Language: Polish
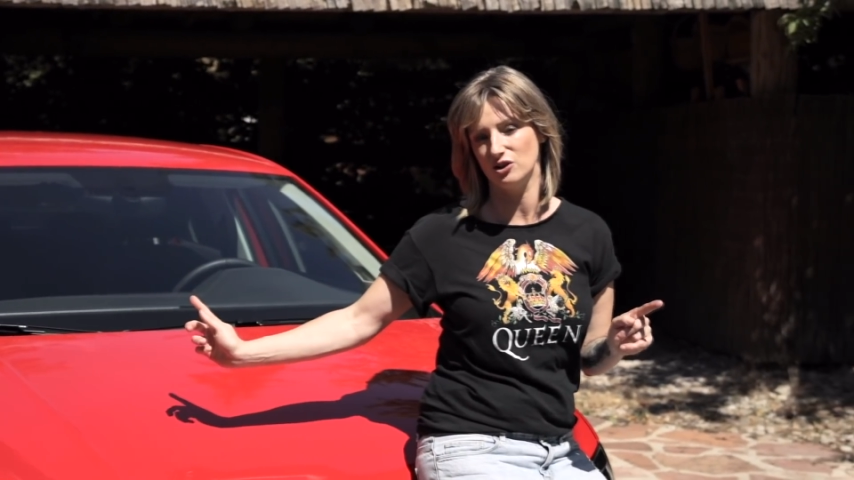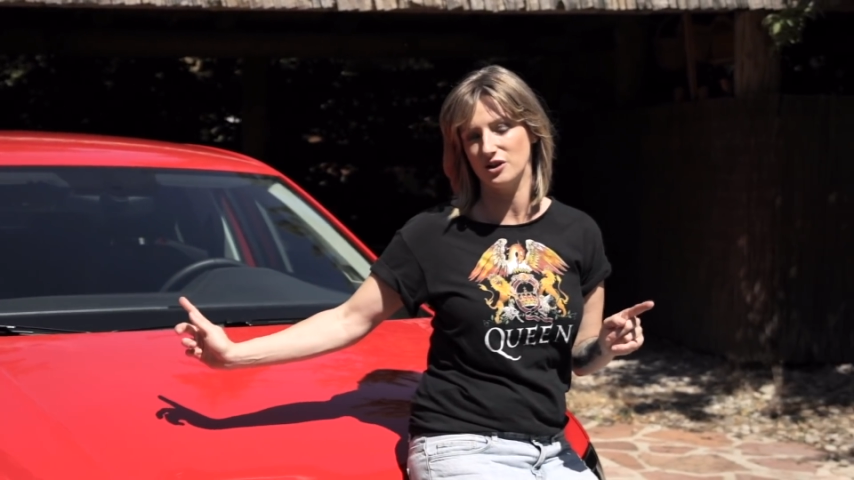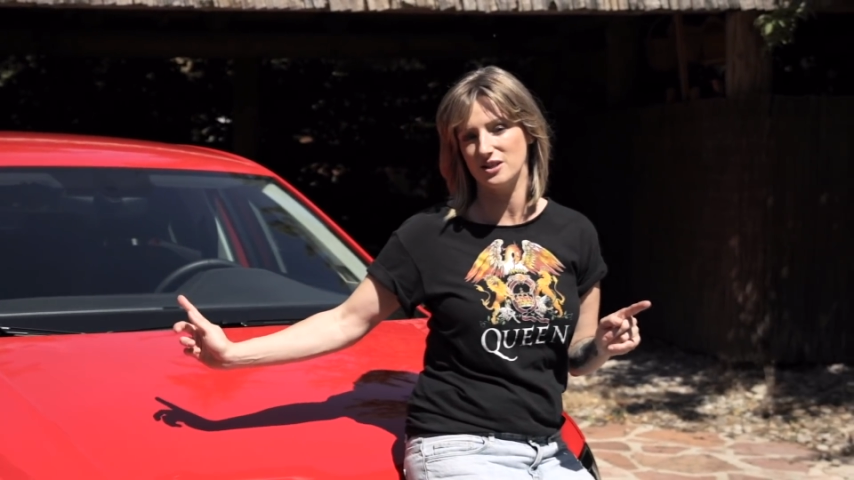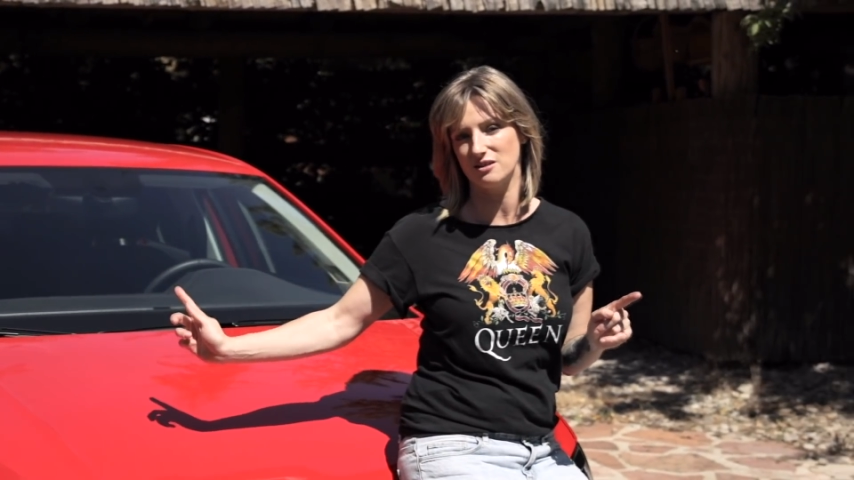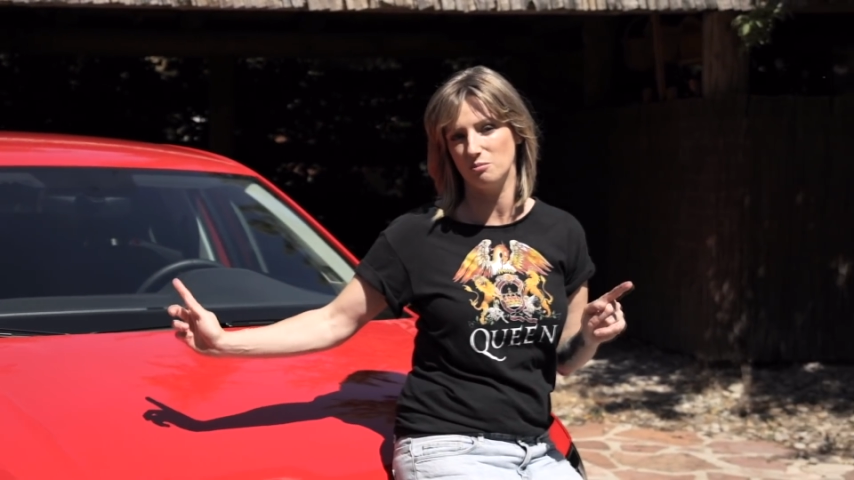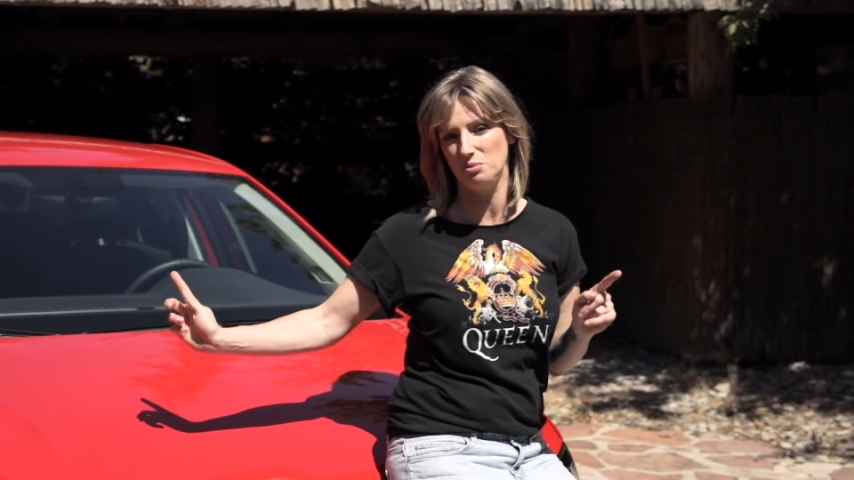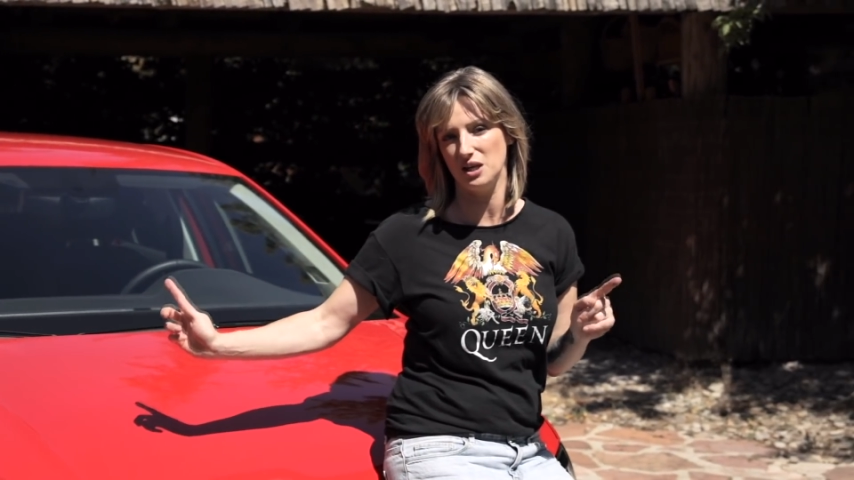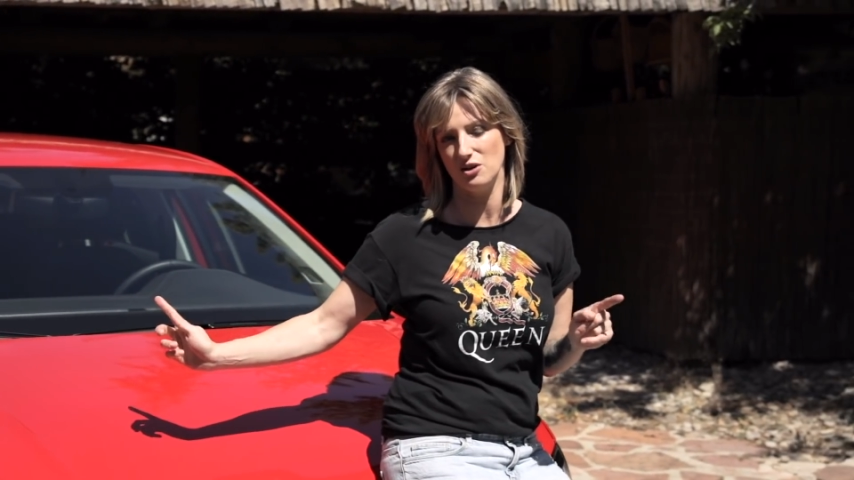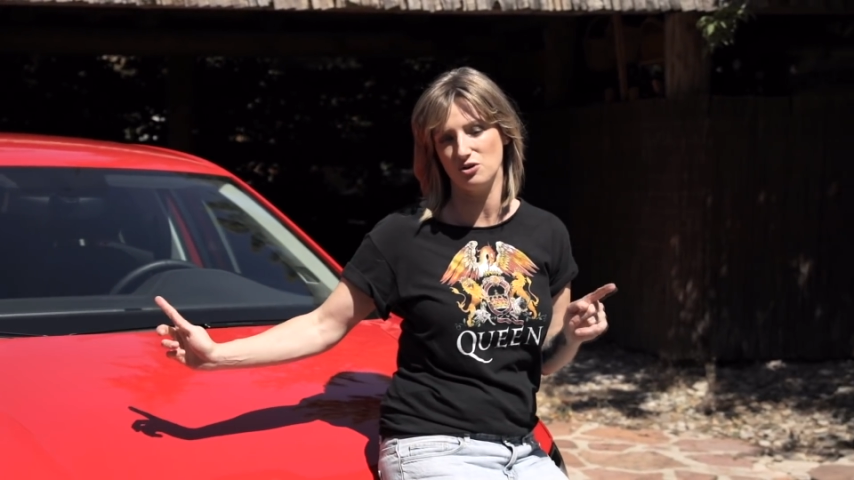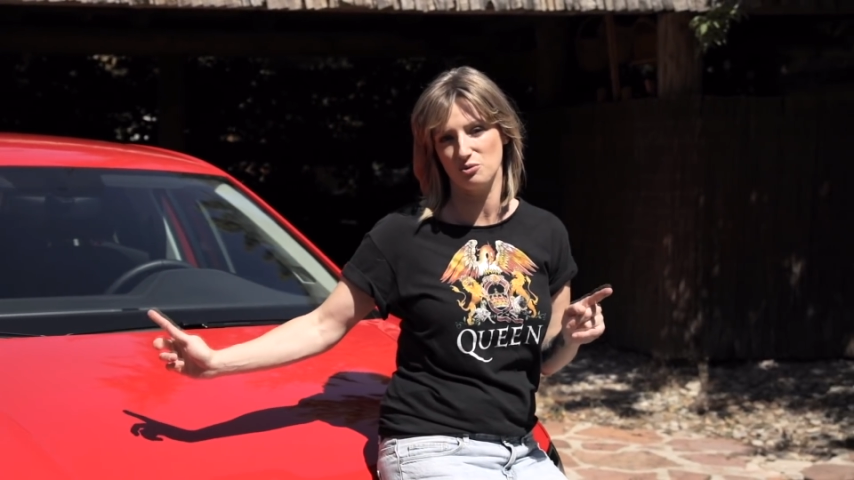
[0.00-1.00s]
to jest
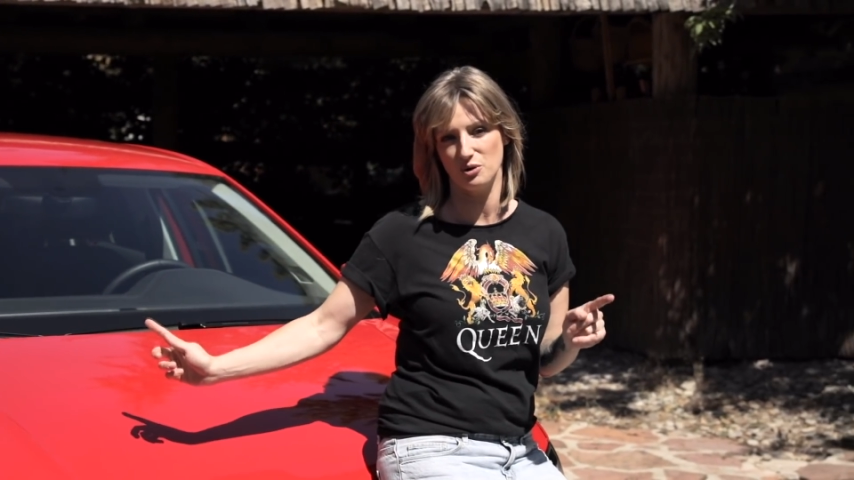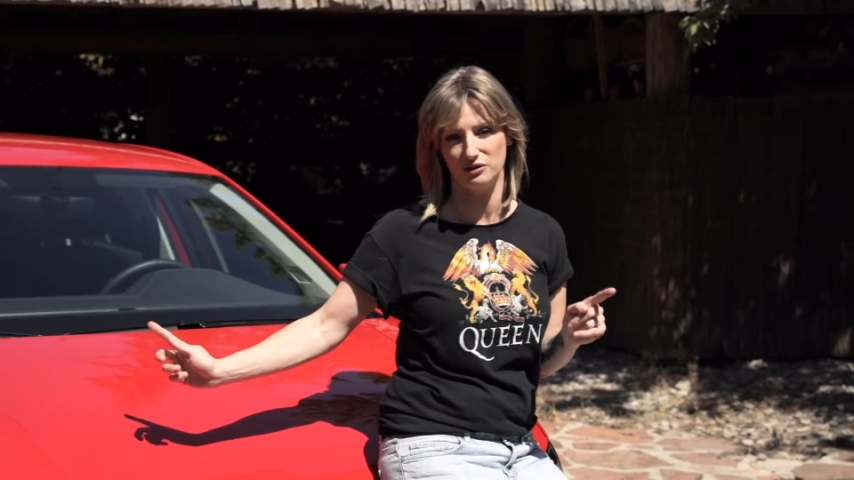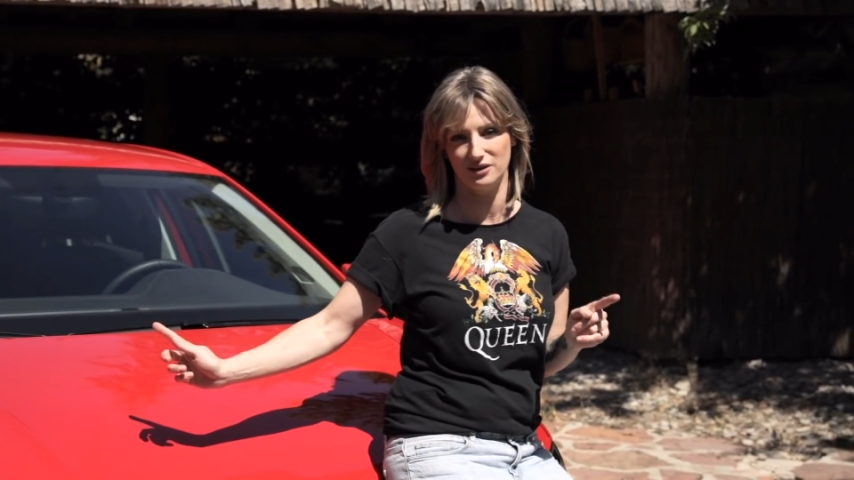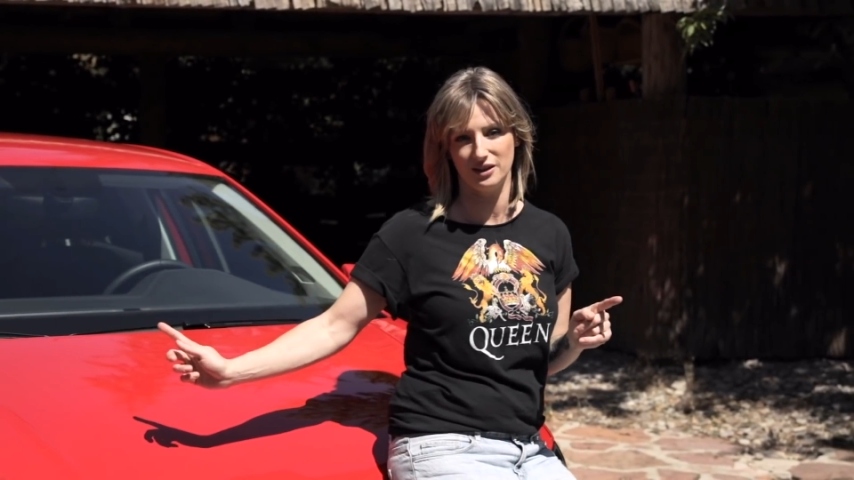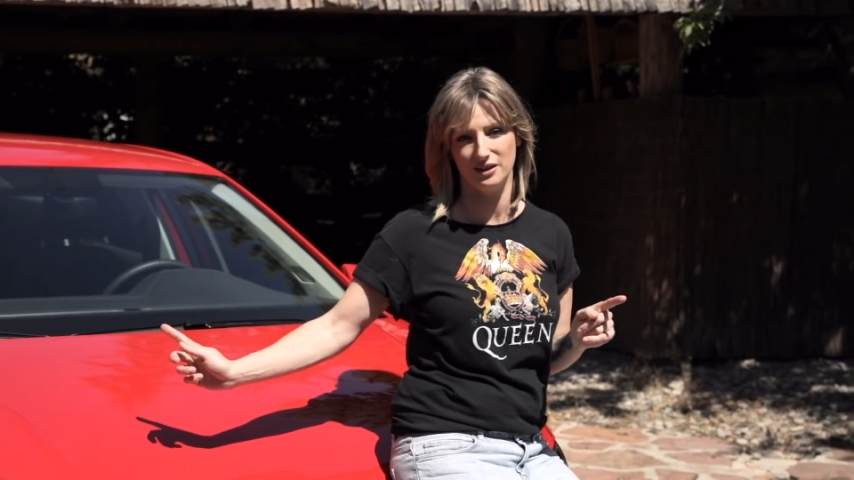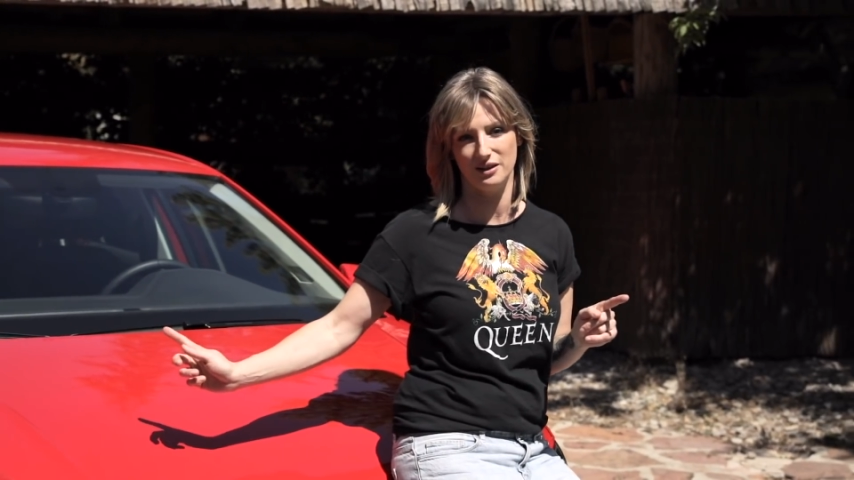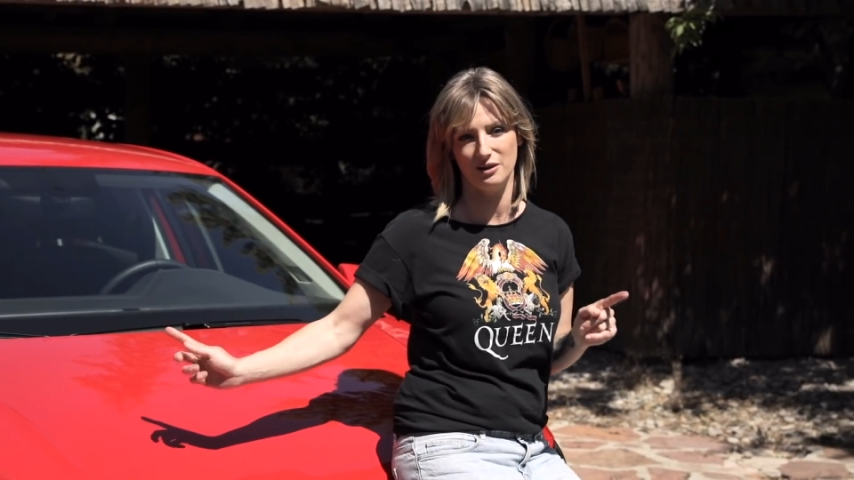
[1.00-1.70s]
5 zł.